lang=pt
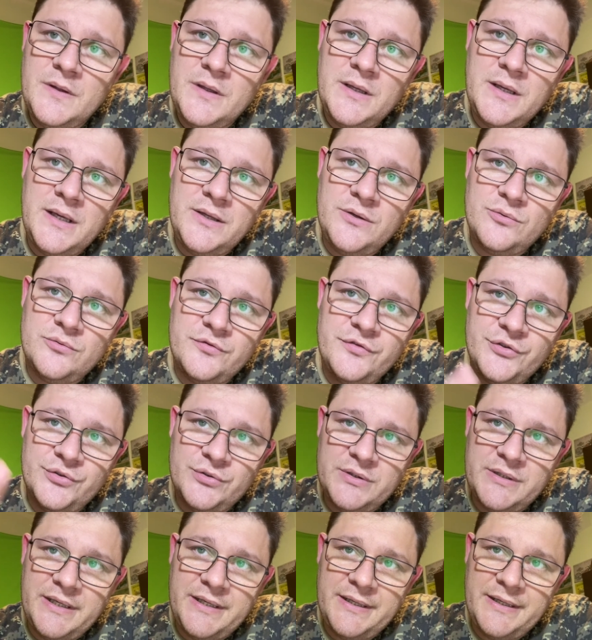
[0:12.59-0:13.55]
quem não
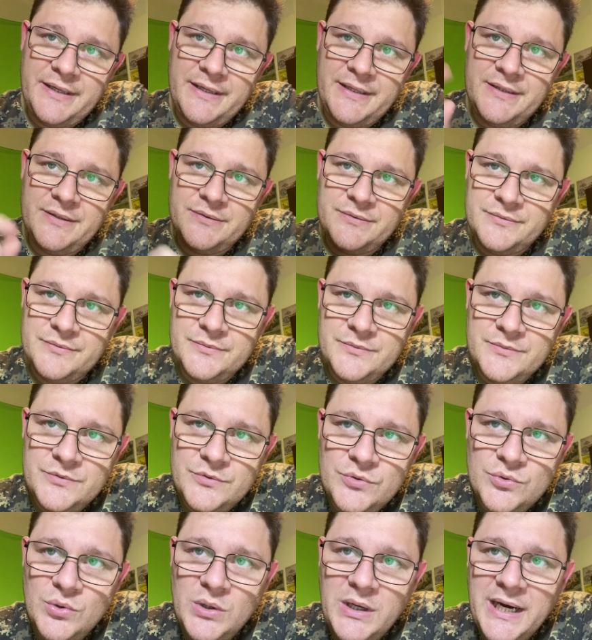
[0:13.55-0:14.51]
viu tem aí no,
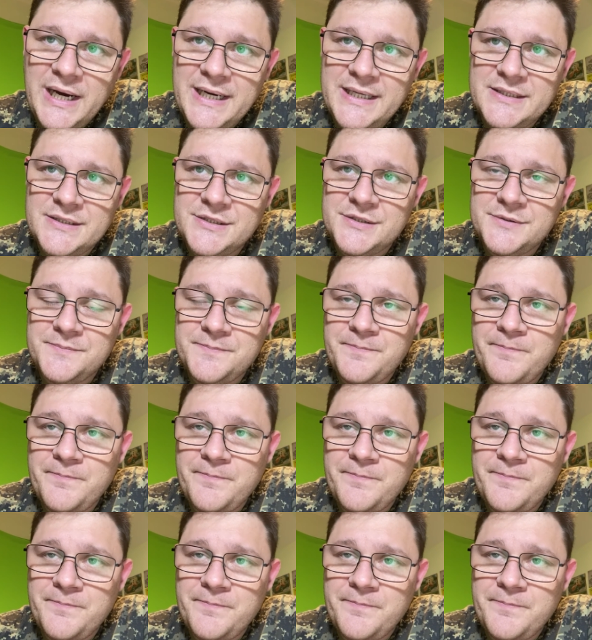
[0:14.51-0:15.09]
no card.